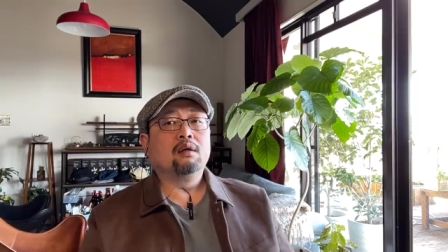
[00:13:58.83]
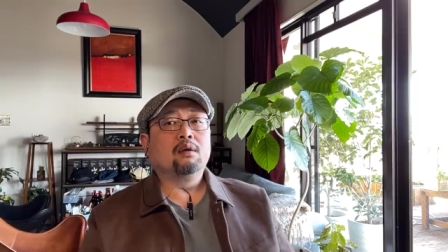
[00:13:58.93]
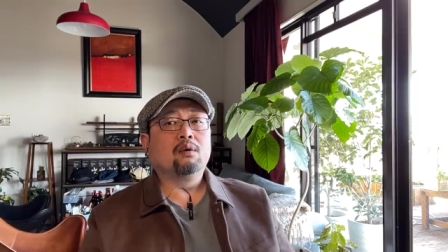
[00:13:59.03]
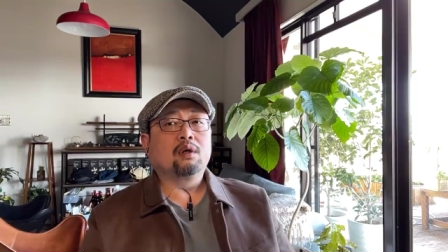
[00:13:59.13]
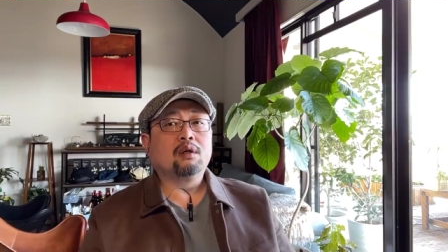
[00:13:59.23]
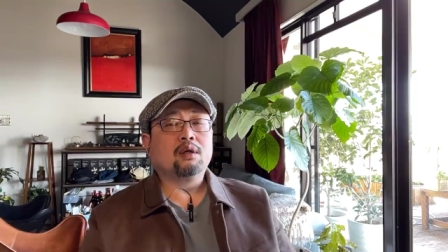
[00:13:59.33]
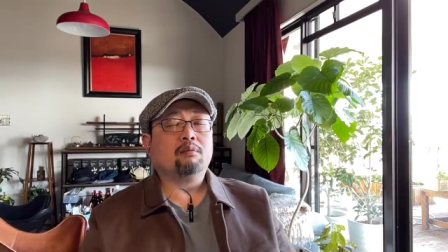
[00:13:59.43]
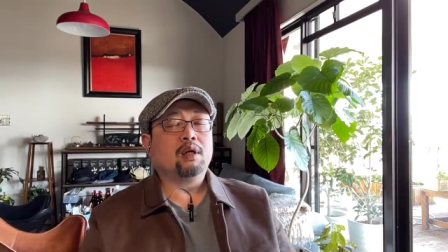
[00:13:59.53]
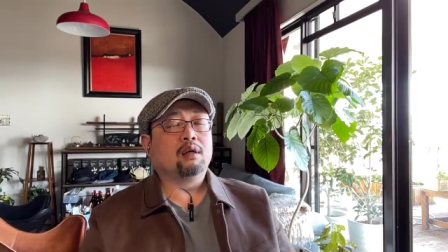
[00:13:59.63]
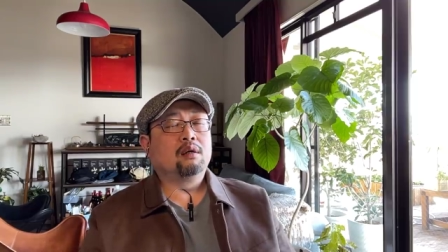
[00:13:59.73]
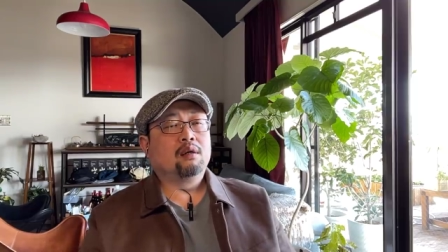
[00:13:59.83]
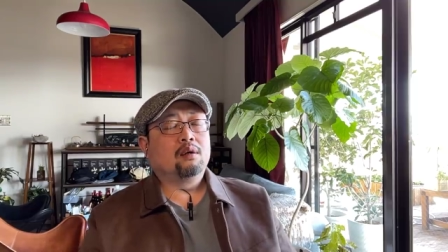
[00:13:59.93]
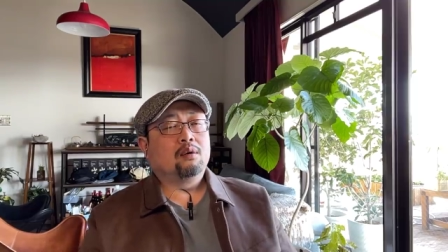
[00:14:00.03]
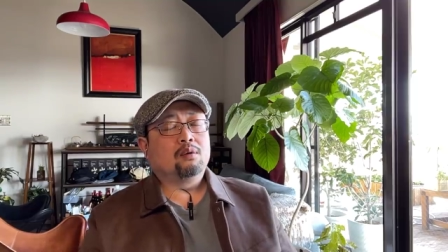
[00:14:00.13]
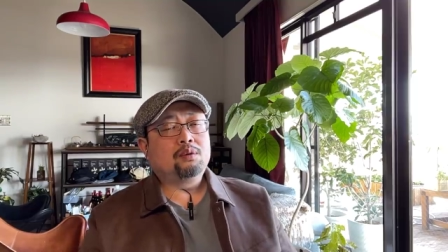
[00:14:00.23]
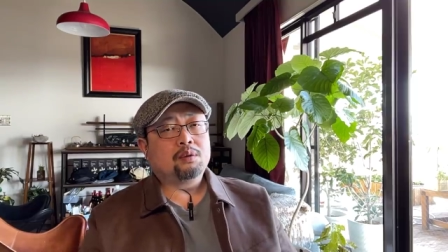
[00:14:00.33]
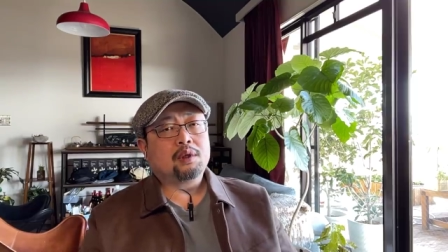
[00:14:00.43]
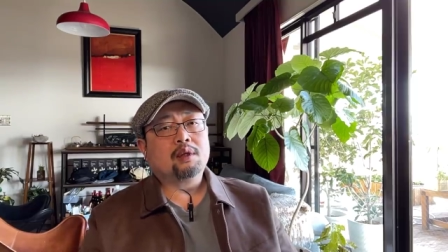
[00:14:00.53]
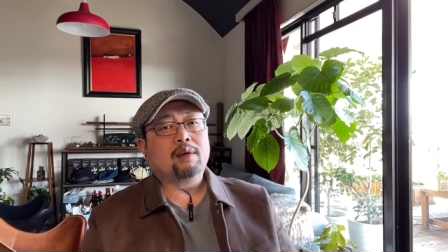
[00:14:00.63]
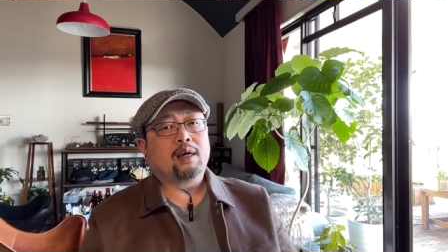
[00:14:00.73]
或者是怎么样？我觉
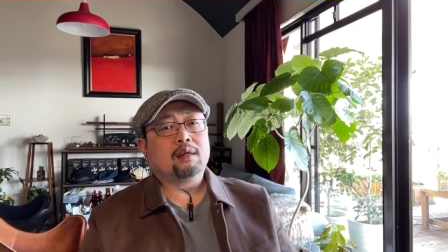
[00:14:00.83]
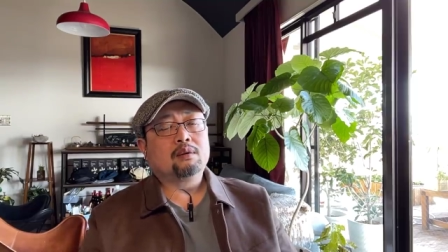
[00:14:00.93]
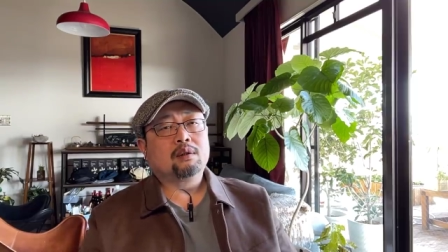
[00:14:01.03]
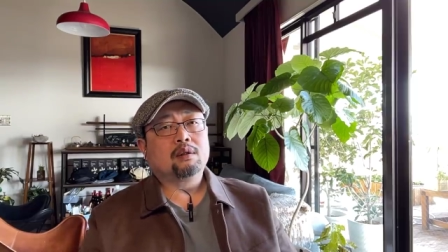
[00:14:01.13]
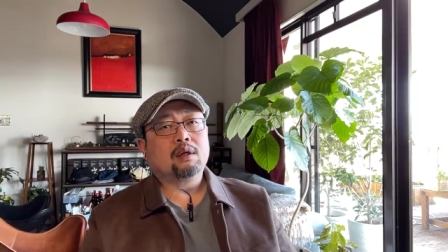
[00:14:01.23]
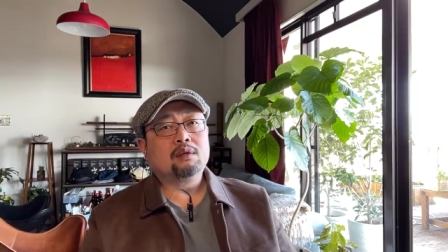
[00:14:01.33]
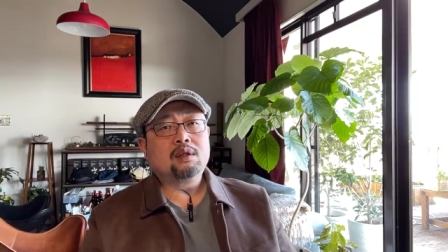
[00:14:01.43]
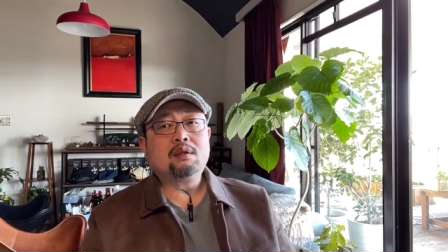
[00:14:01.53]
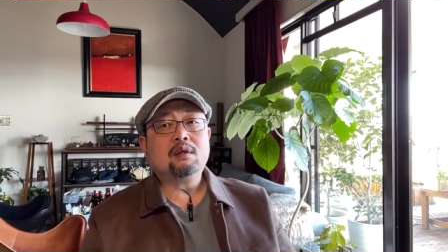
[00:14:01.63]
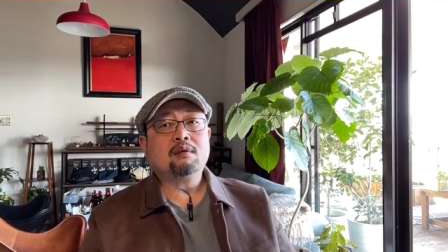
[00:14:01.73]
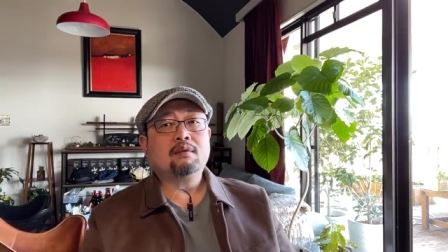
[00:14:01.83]
得吧，就是到今天